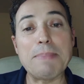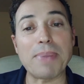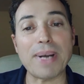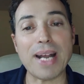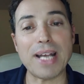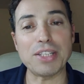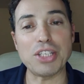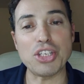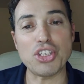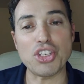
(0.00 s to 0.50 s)

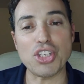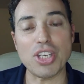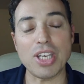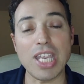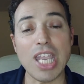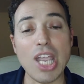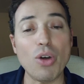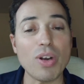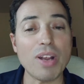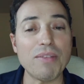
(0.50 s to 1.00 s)
pratici
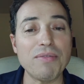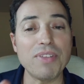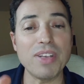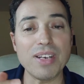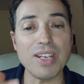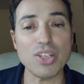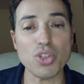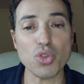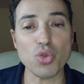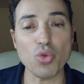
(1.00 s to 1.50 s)
che ora vi
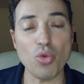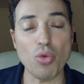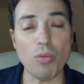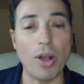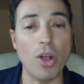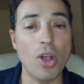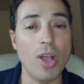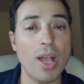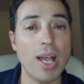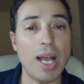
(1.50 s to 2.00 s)
riassumo.